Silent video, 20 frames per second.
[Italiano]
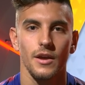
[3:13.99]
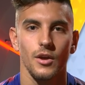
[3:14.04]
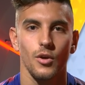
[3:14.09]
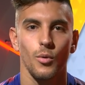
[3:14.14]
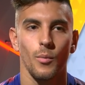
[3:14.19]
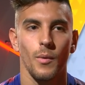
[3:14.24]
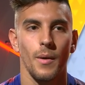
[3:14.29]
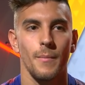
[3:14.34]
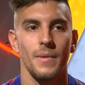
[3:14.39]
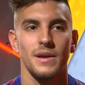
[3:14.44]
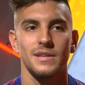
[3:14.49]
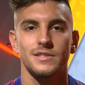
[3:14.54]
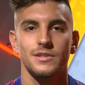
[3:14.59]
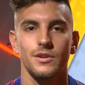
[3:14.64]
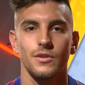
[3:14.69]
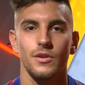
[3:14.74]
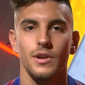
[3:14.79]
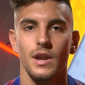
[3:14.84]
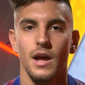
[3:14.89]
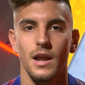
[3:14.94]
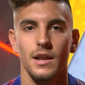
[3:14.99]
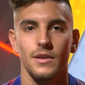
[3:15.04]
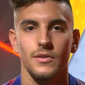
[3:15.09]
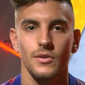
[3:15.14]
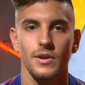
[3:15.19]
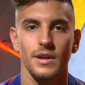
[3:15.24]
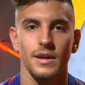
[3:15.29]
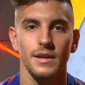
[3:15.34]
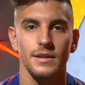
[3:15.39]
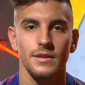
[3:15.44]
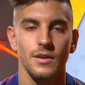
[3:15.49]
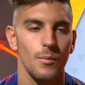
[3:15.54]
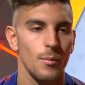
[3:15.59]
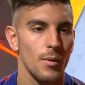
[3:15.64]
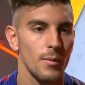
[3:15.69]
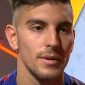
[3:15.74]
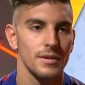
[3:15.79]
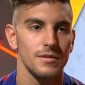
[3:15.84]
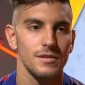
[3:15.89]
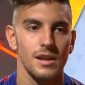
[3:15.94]
come Messi e Ronaldo che da un
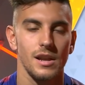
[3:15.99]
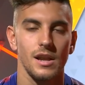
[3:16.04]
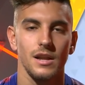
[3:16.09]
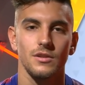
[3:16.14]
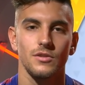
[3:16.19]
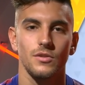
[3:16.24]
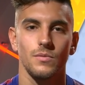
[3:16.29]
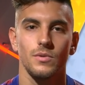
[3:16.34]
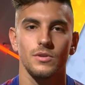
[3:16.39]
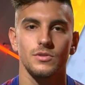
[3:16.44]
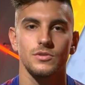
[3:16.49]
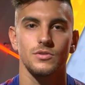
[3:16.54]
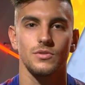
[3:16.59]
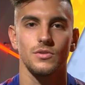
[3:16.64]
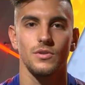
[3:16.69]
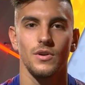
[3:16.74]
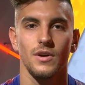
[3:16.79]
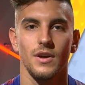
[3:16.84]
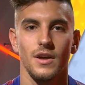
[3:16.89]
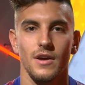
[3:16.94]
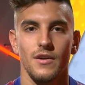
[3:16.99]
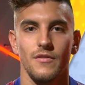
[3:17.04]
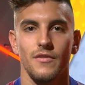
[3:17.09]
momento all'altro possono